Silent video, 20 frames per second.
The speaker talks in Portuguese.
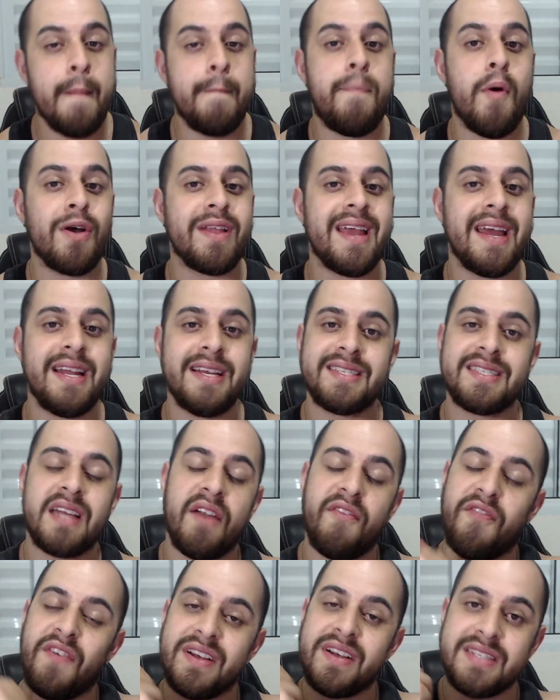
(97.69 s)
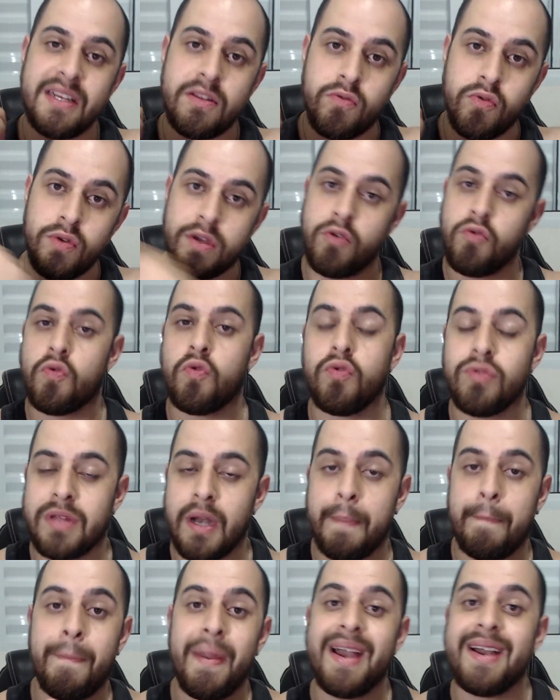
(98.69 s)
poderia estar acabar fazendo com que o
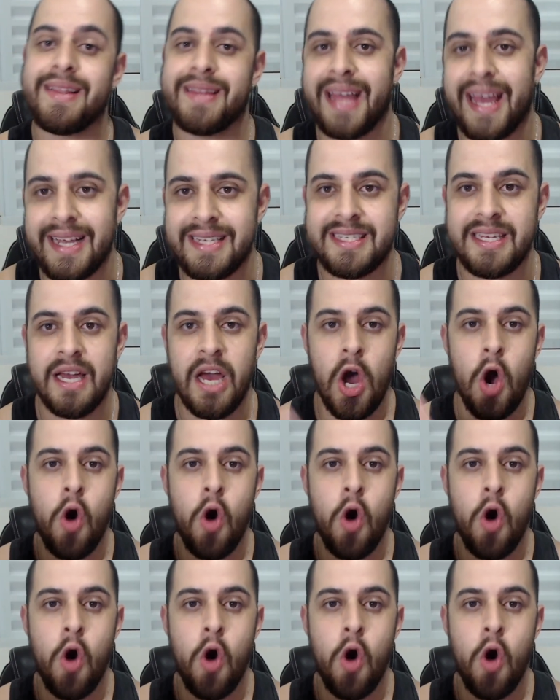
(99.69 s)
Gunther perdesse